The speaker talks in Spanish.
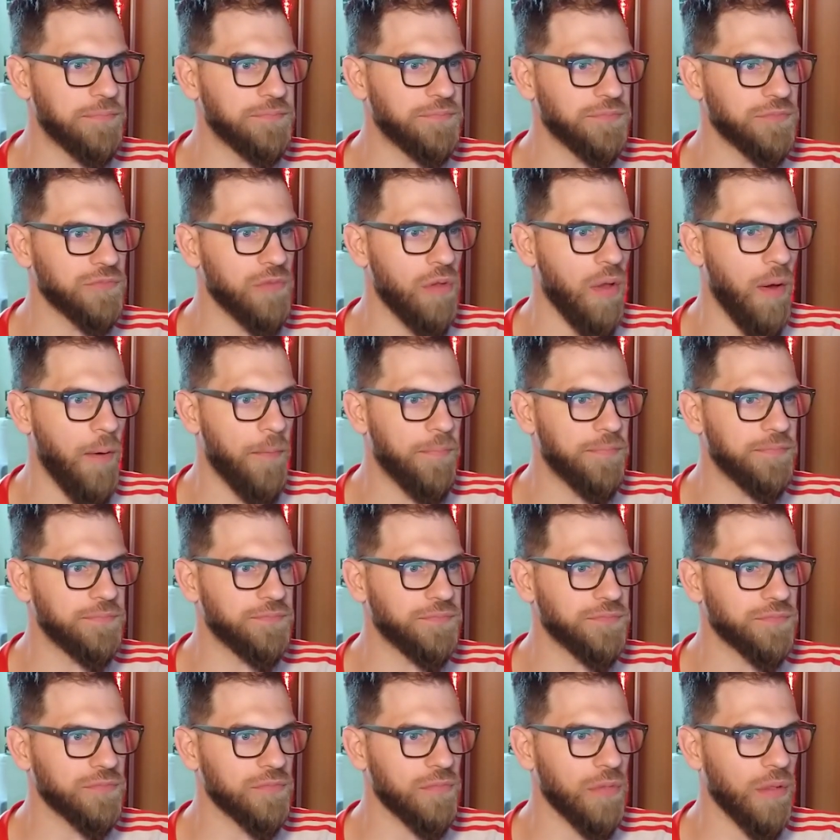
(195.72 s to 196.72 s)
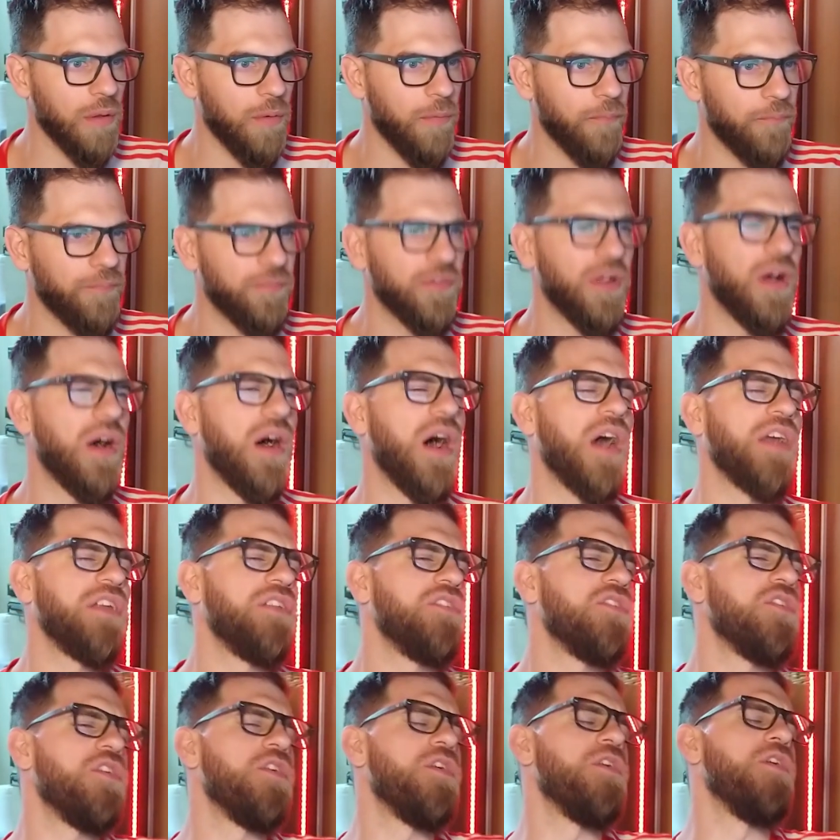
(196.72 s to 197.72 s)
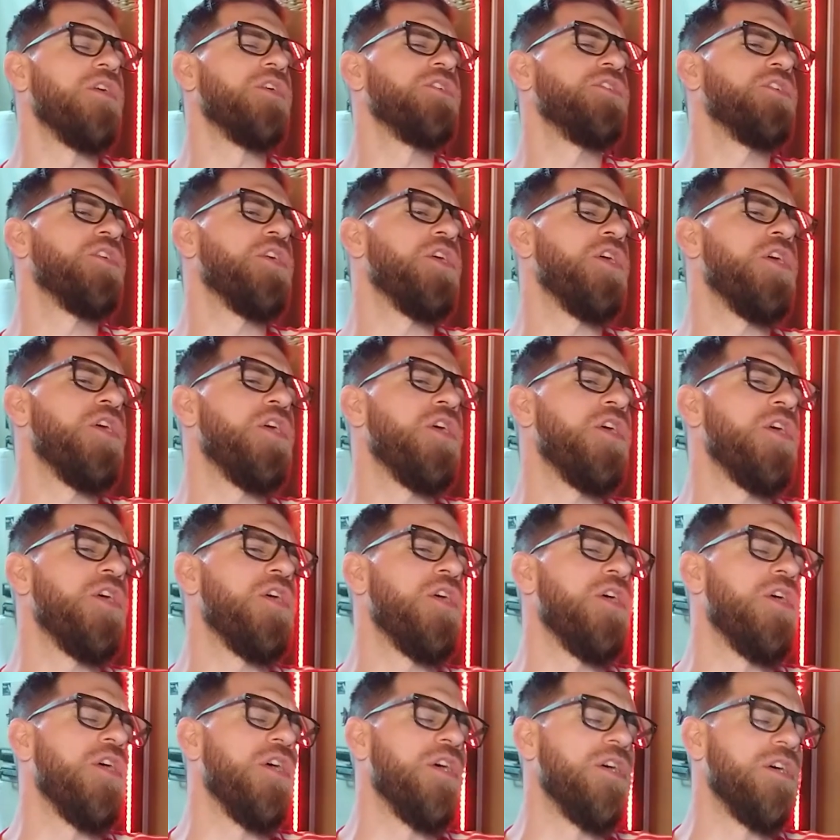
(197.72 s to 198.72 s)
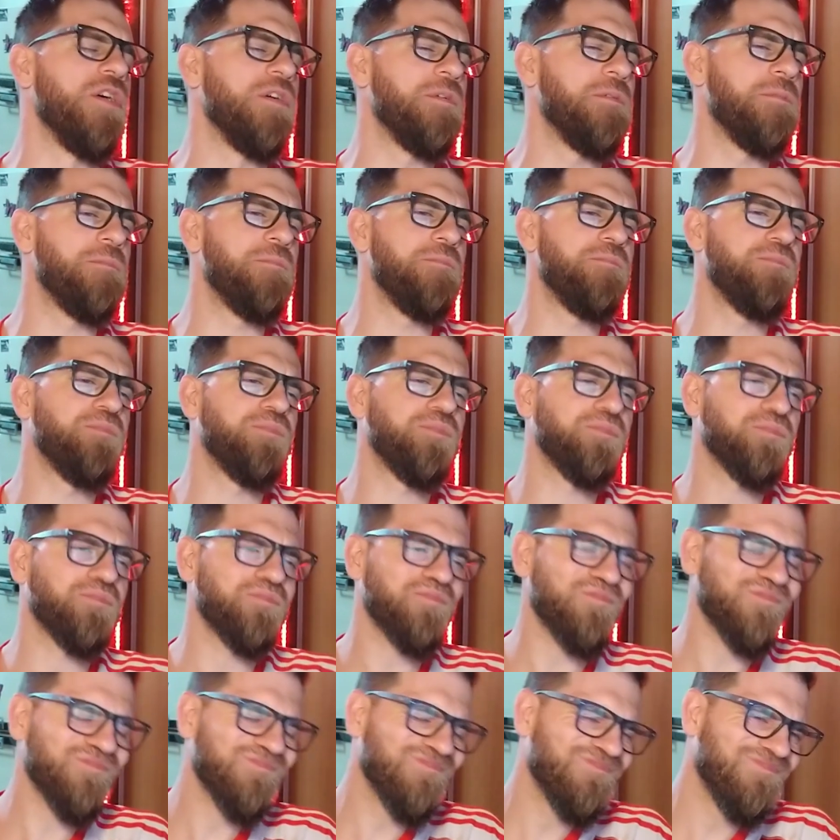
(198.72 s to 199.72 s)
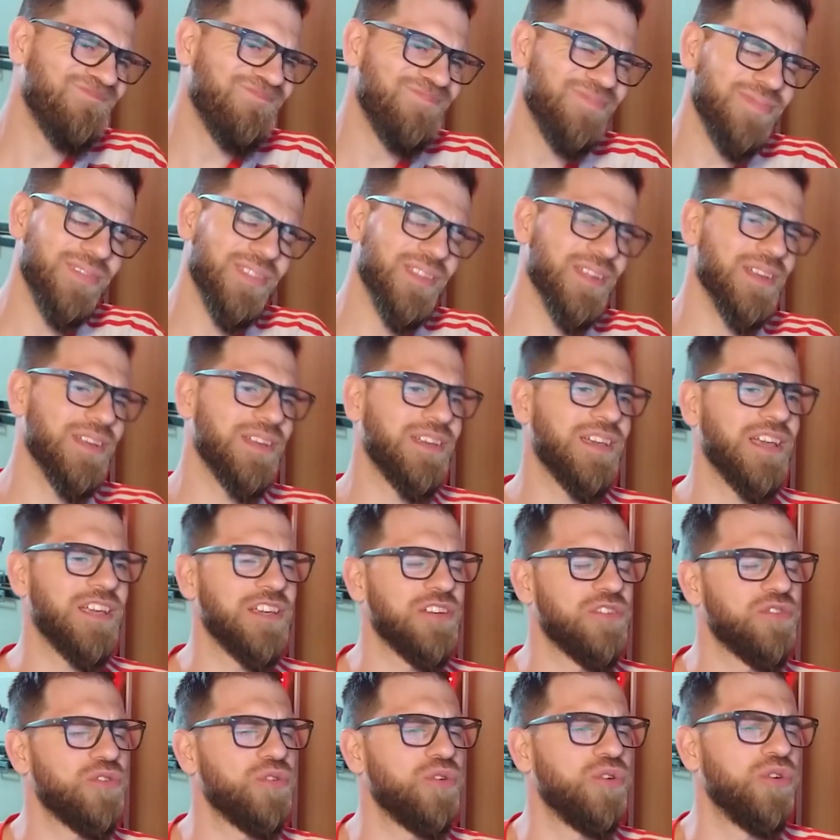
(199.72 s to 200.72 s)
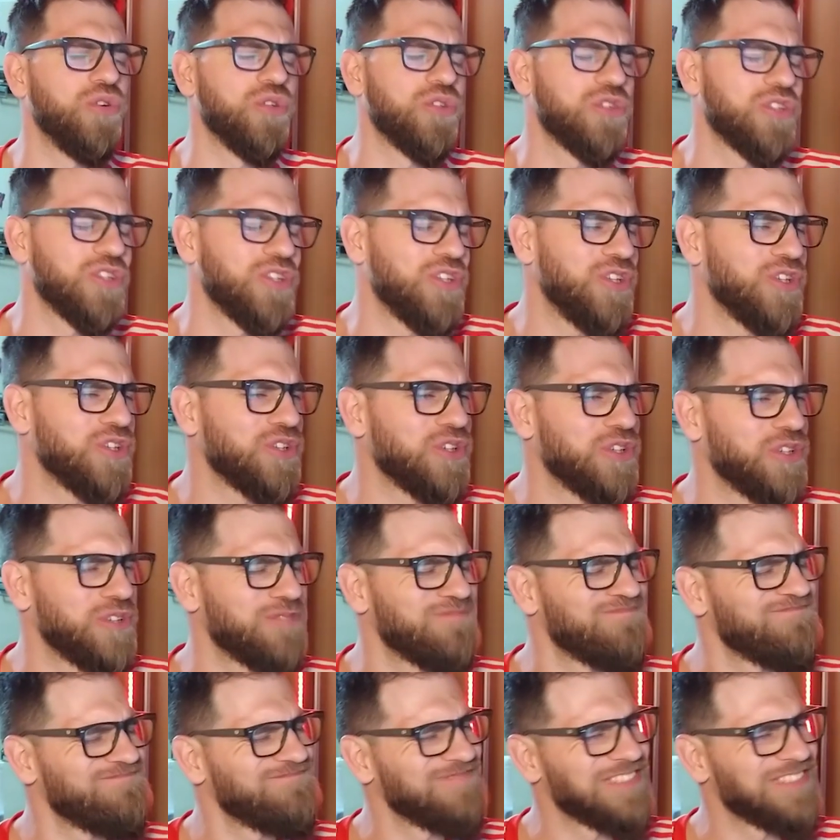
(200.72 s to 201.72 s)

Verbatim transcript: centro que se vino y ¡Ay, no, no! ¡Qué injusto, loco!